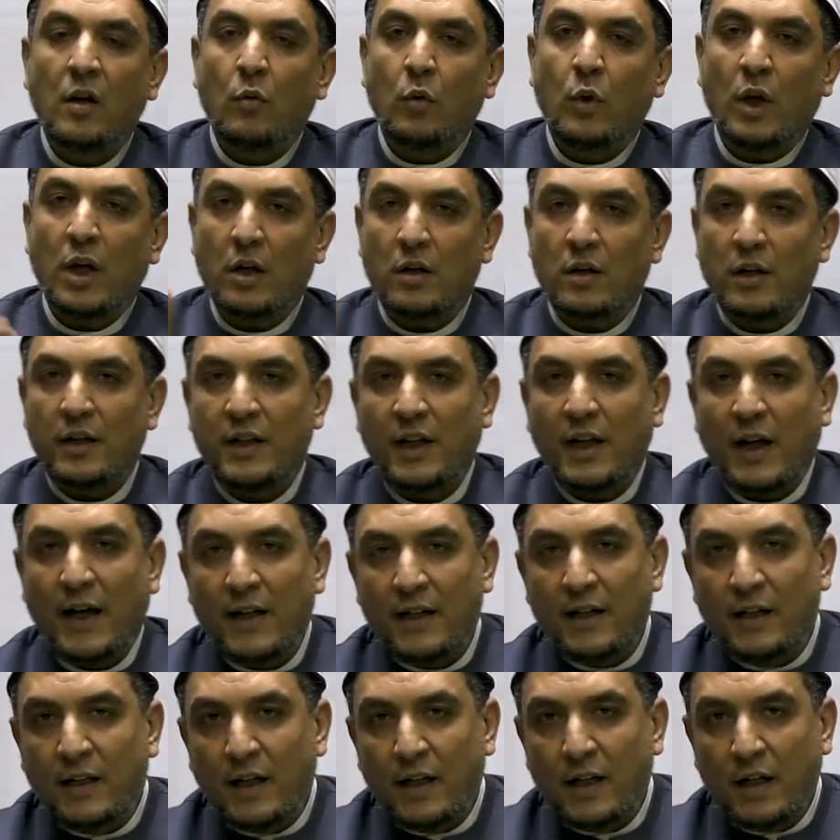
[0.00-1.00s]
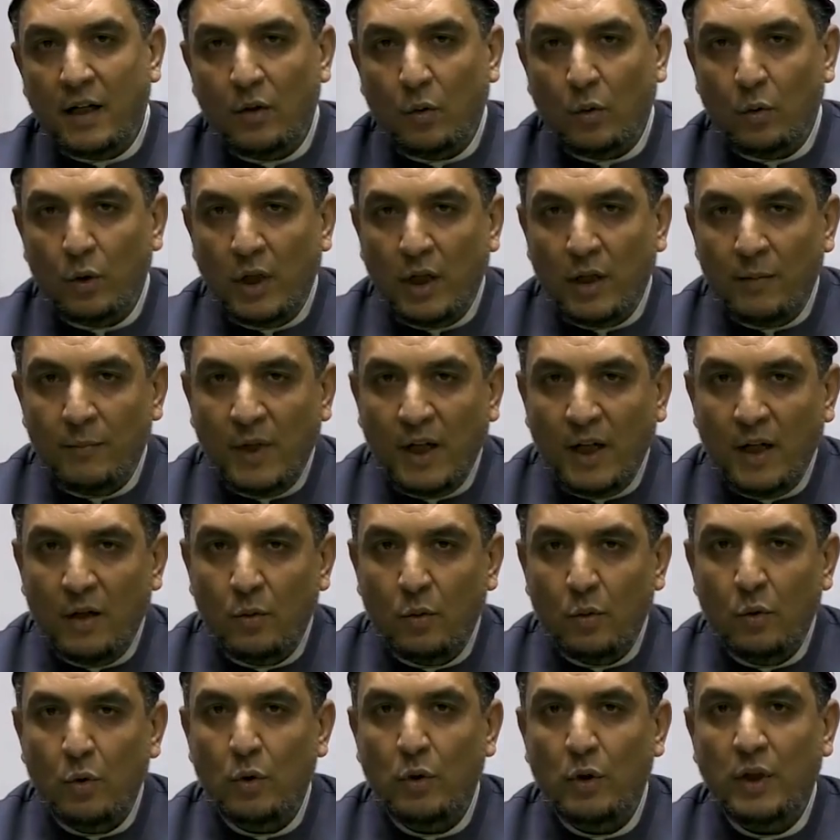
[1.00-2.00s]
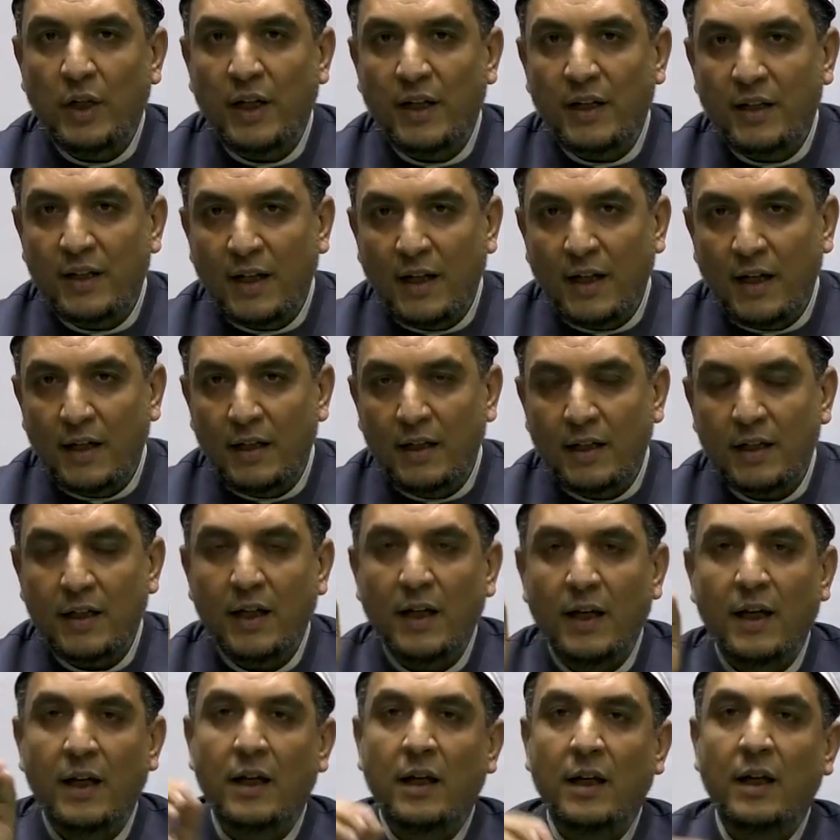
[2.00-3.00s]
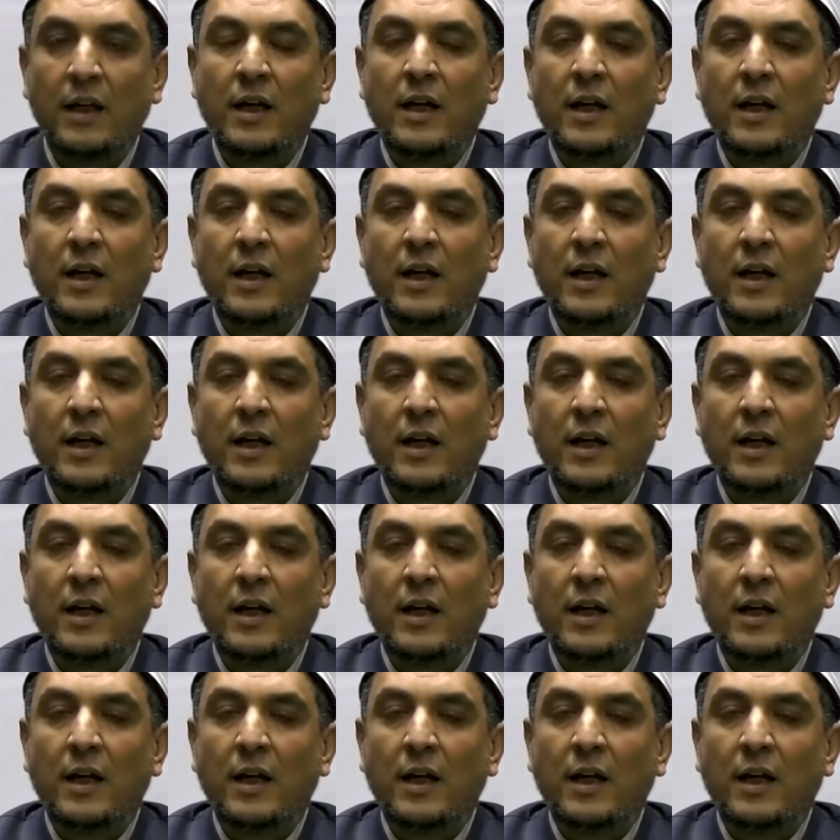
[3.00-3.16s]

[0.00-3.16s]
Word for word: ولقد علل العلماء لذلك